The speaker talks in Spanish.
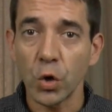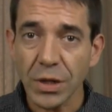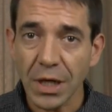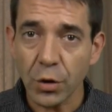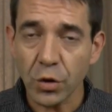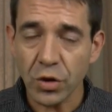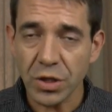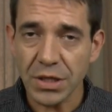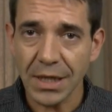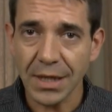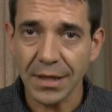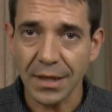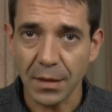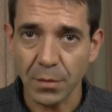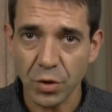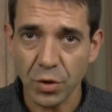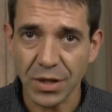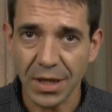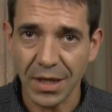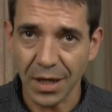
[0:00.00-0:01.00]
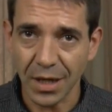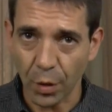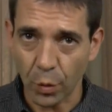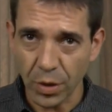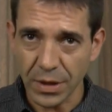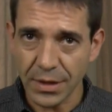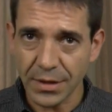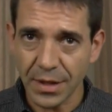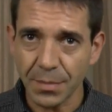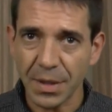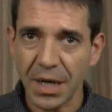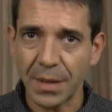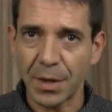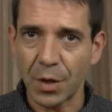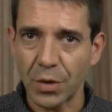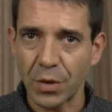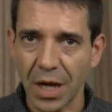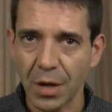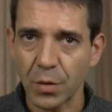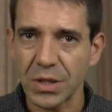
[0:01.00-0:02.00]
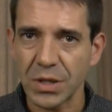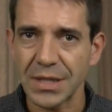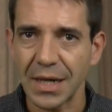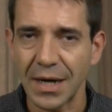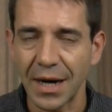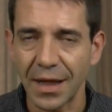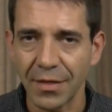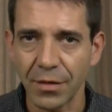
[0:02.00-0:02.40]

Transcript: Otra cosa que debemos tener en cuenta para mejorar nuestra